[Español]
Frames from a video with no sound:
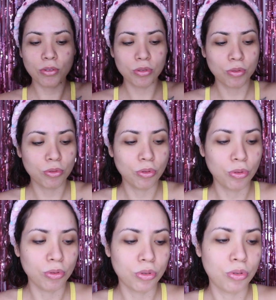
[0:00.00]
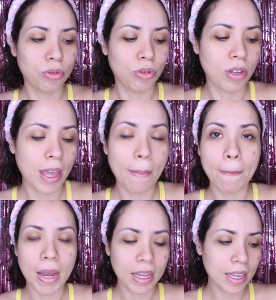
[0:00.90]
con sus
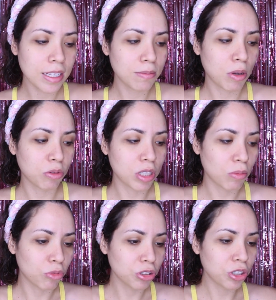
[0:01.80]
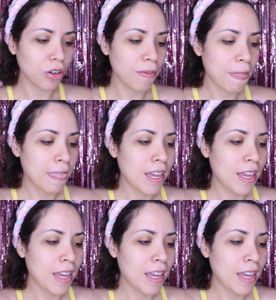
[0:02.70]
empaques, me gustan mucho.